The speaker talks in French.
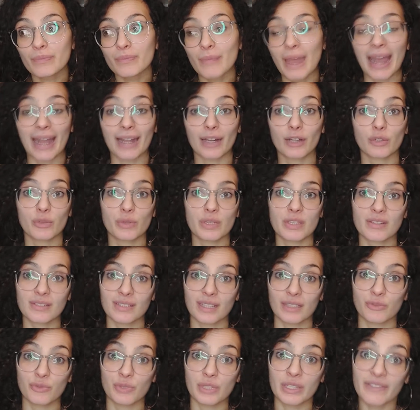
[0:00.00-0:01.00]
bah, Chloé
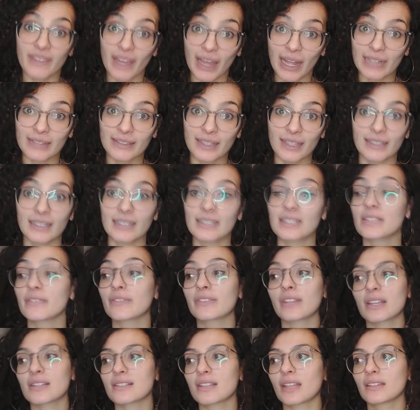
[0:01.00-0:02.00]
dans un univers
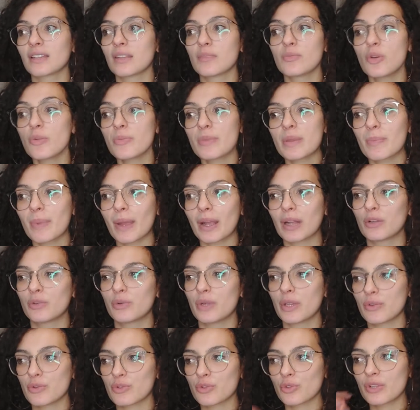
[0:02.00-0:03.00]
alternatif très certainement, mais pas
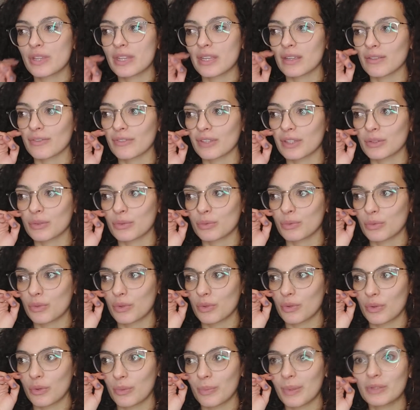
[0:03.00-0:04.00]
Chloé que je connais en fait, donc
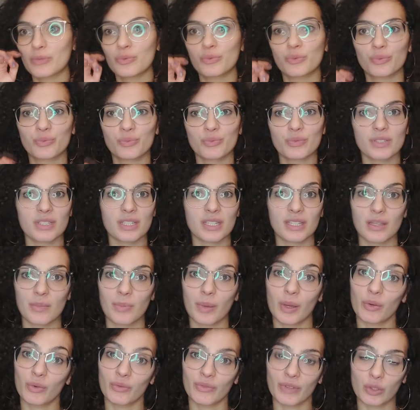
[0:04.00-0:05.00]
euh, pas du tout. J'étais
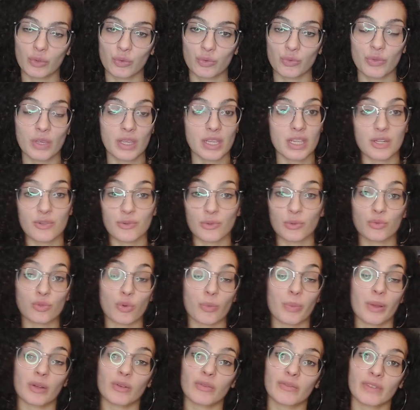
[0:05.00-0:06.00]
pas convaincue et je suis
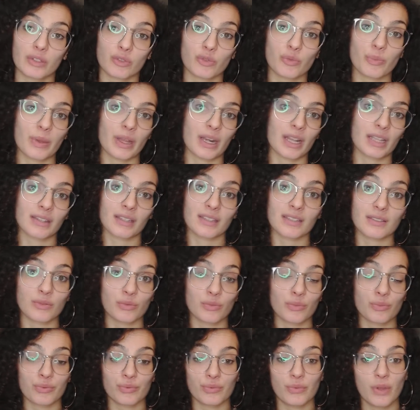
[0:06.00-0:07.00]
toujours pas convaincue par l'actrice
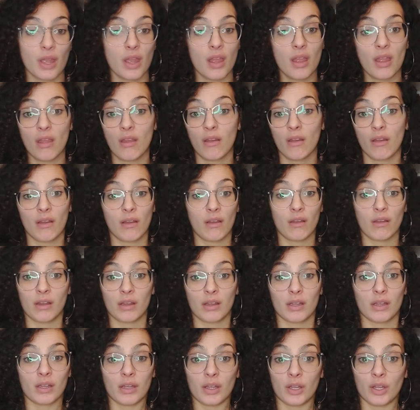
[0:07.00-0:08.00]
non plus.
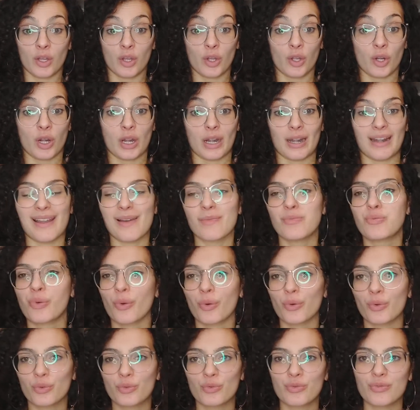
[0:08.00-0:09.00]
Là
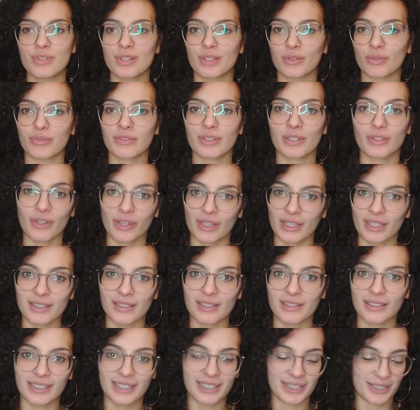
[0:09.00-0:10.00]
pour le coup j'ai trouvé que rien
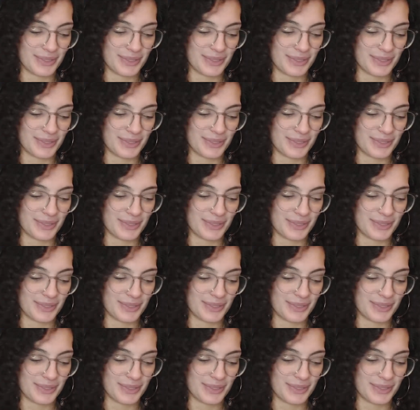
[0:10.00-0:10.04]
n'allait.